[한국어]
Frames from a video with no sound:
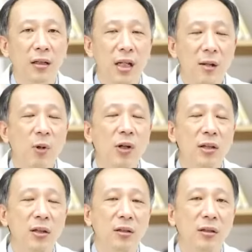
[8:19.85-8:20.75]

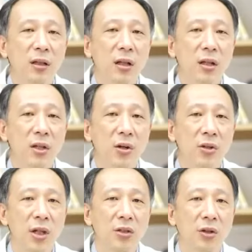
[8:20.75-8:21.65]
일본에서는
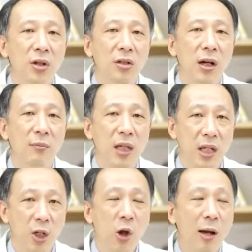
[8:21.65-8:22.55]
현재
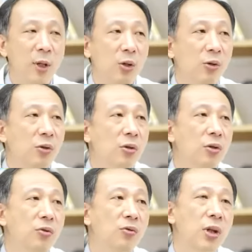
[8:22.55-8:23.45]
전립선암이 1위 암이고